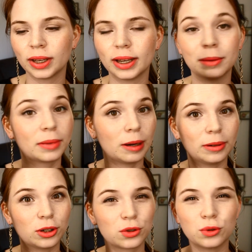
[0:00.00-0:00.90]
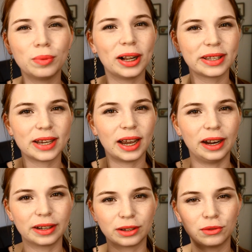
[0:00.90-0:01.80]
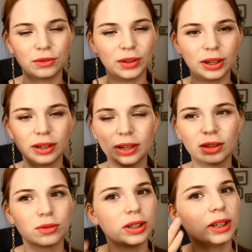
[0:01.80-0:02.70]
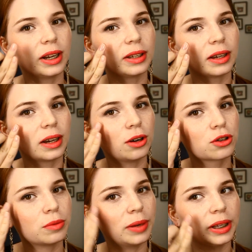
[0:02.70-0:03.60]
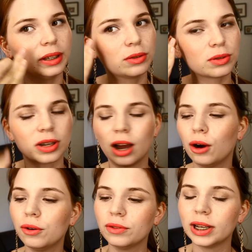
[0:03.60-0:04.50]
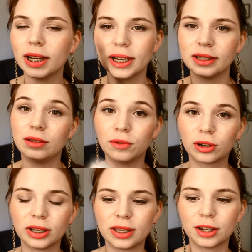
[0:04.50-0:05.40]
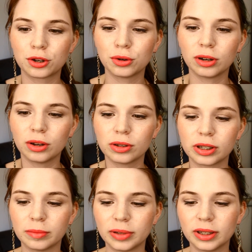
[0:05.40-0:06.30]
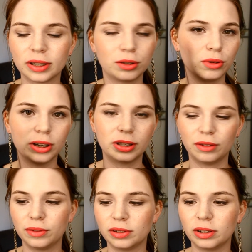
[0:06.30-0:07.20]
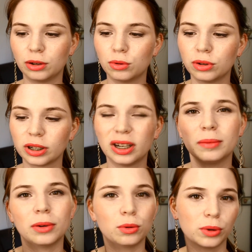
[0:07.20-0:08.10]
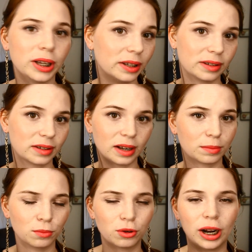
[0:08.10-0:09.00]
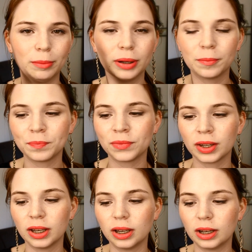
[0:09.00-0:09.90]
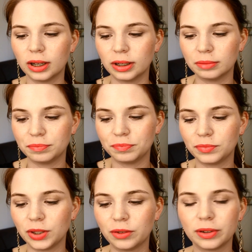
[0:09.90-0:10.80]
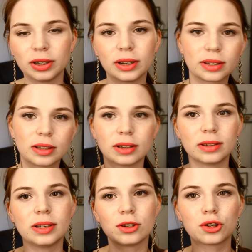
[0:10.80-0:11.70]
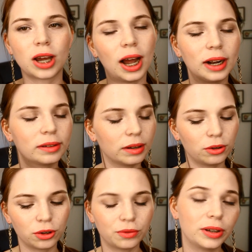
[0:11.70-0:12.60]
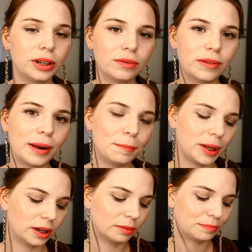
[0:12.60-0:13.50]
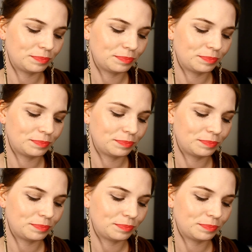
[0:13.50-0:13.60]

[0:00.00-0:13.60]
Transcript: Ähm, kann man auch super als Highlighter verwenden. Also den hatte ich auch schon mal hier so drauf. Sieht wirklich sehr schön aus. ist natürlich sehr viel Silikon drin, aber okay, es ist halt ein Primer. Ähm, ich finde, das Gesicht strahlt dadurch auf jeden Fall mehr